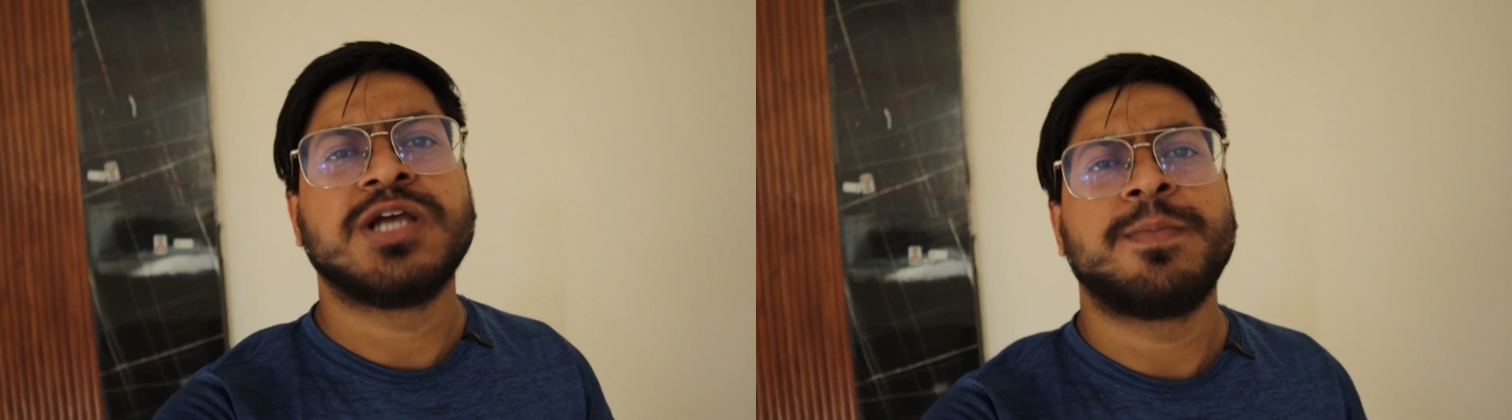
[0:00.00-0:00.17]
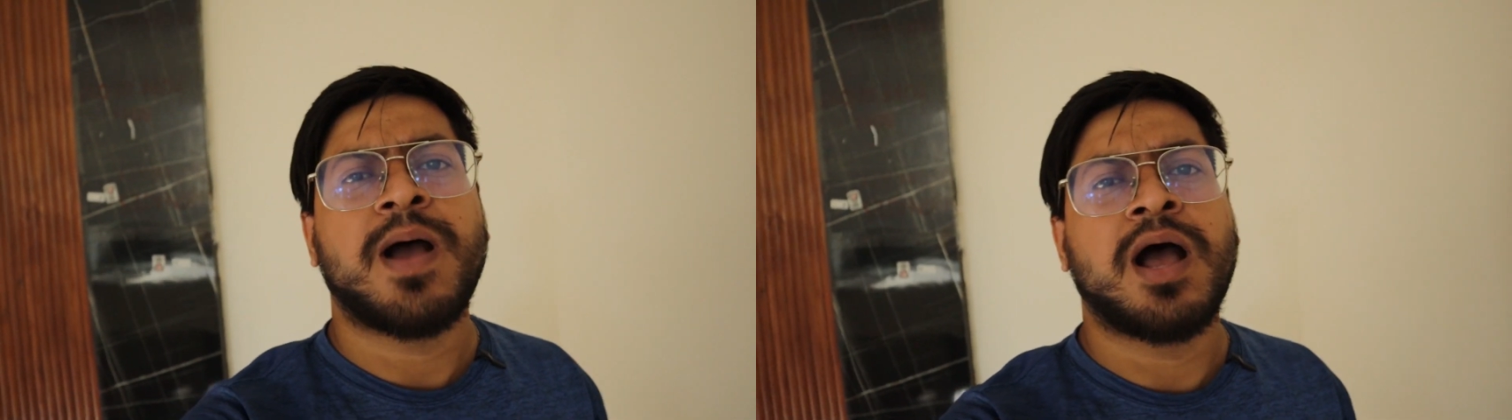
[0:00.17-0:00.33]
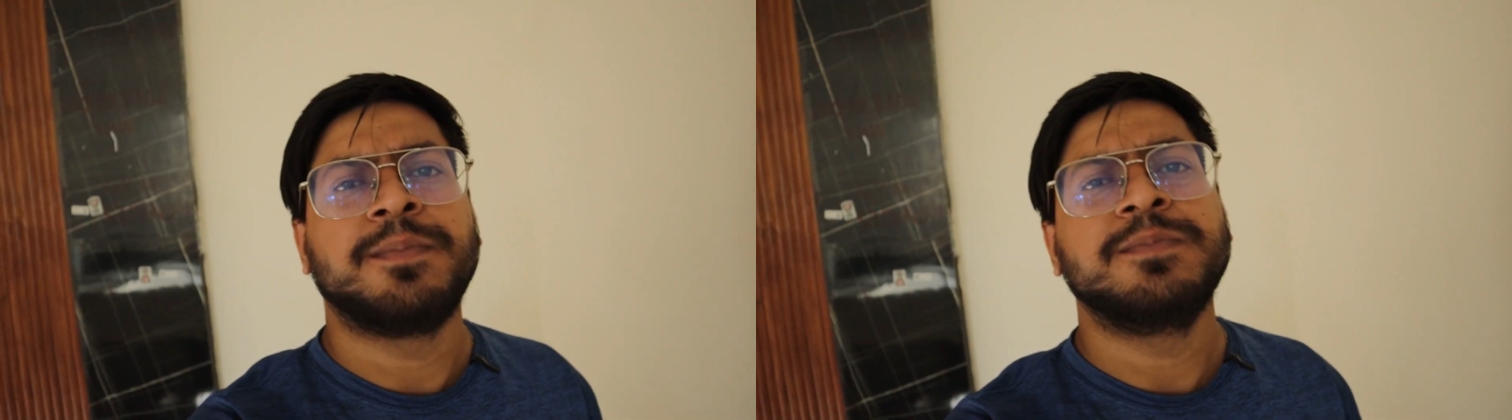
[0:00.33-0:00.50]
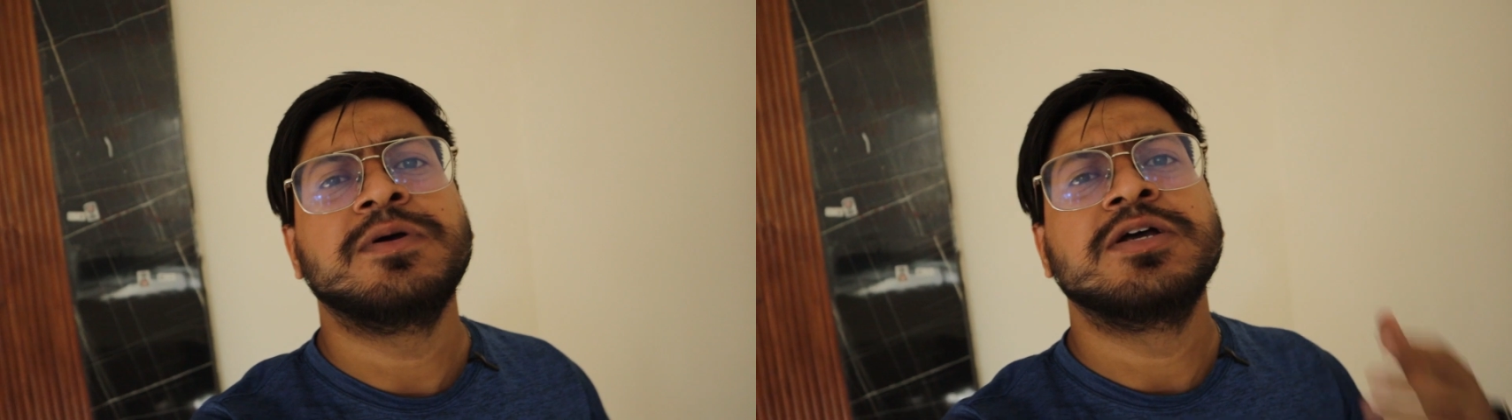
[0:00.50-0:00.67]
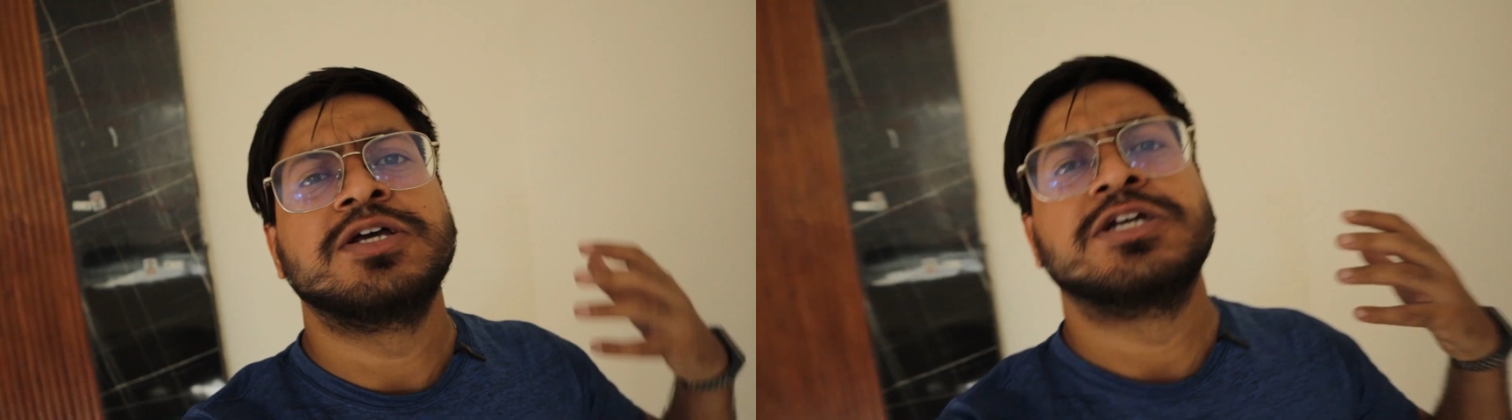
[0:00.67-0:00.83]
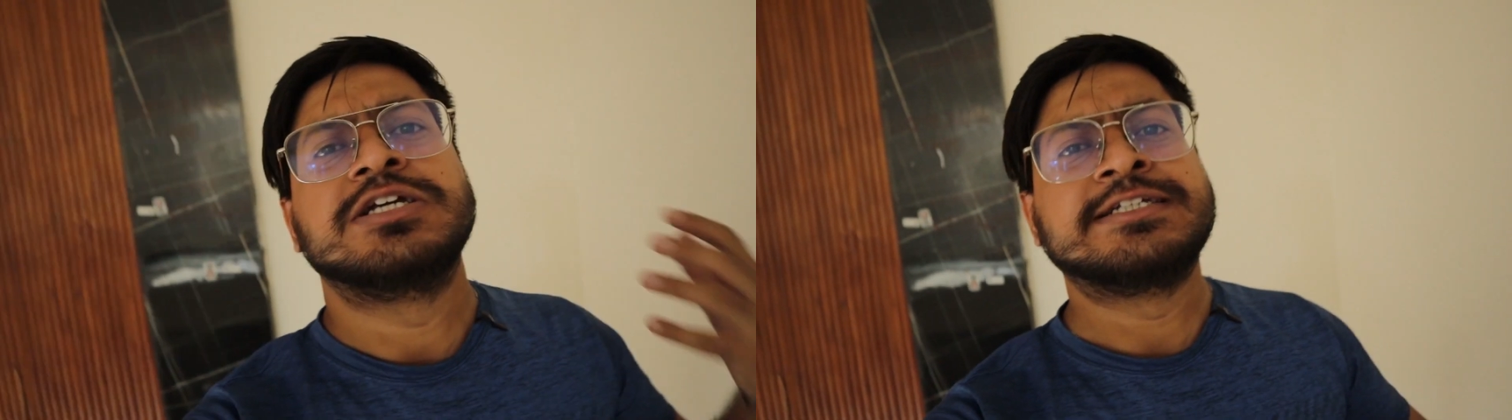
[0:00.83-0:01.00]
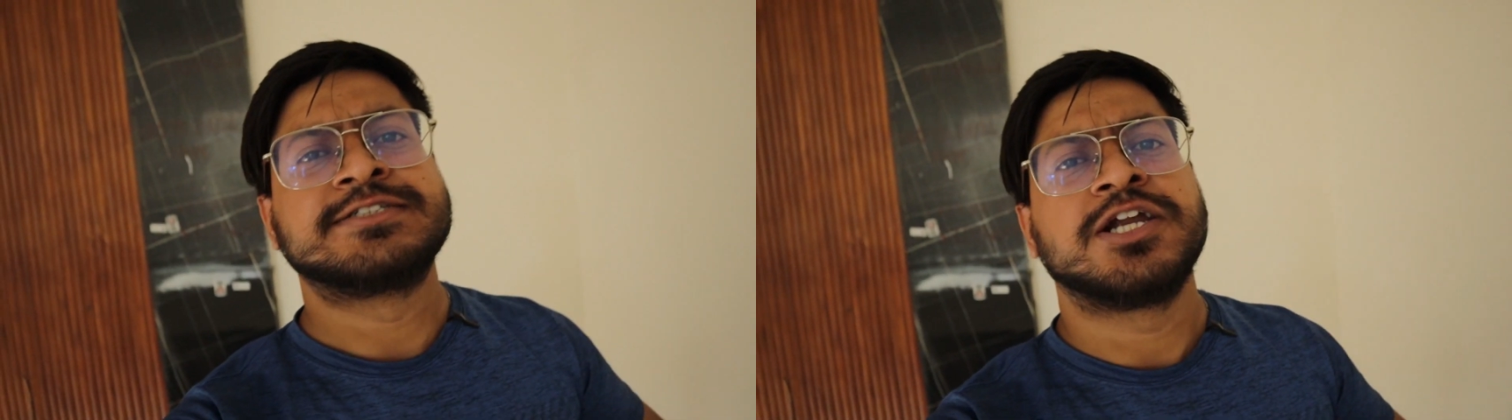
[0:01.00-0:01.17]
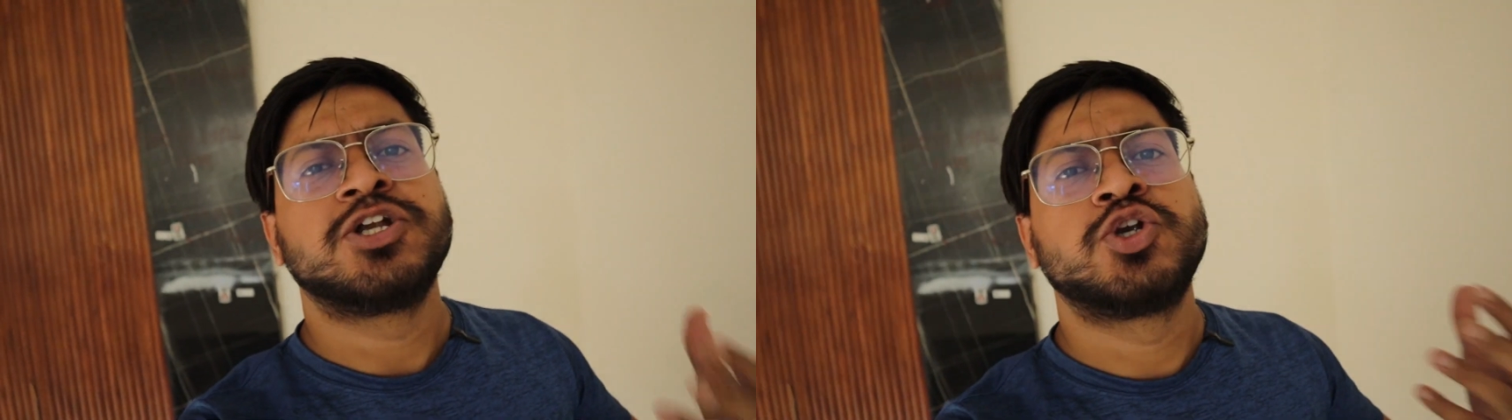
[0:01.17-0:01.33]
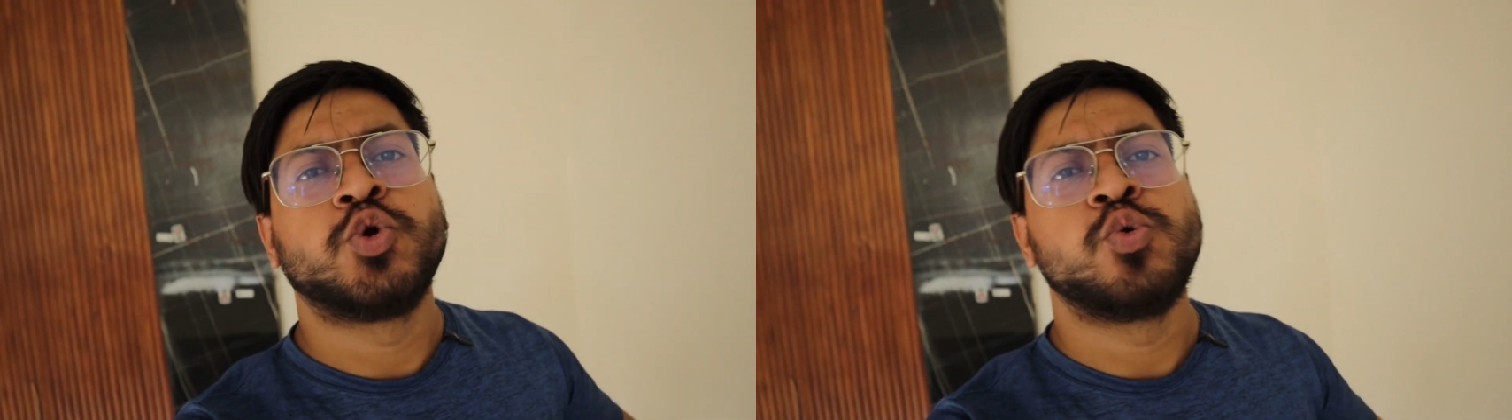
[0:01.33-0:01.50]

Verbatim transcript: जब आप इसके